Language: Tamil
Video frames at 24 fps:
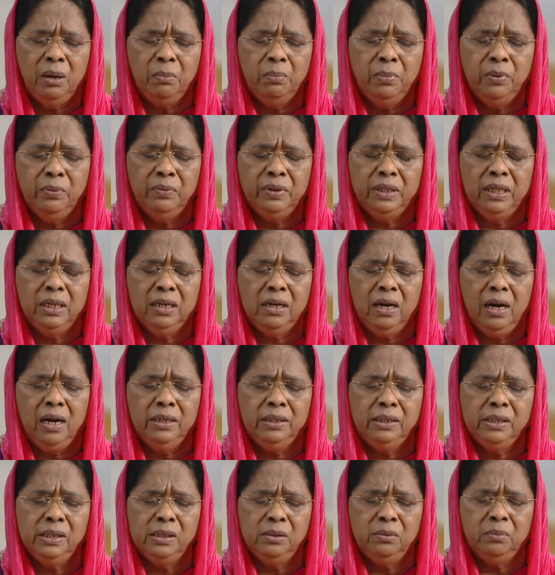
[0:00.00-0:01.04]
நம்புவதை
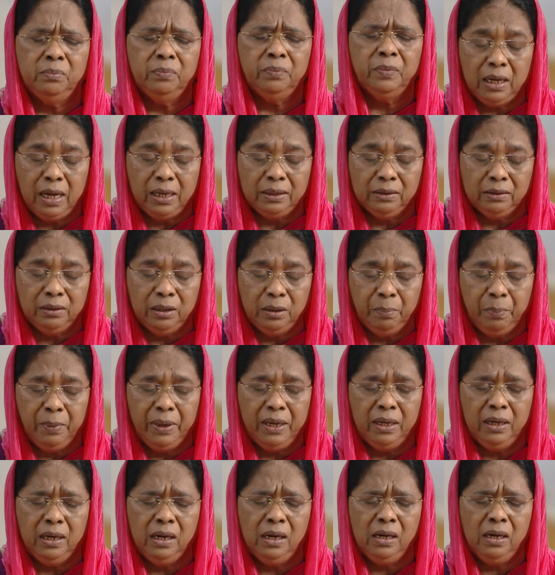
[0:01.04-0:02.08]
காட்டிலும் கத்தர்
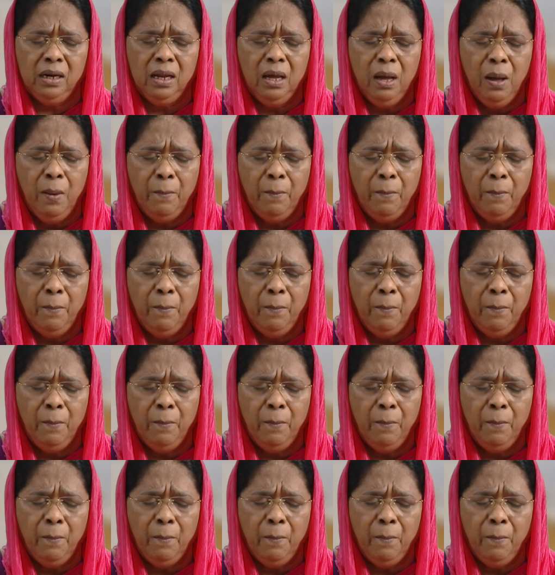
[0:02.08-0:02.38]
பேரில்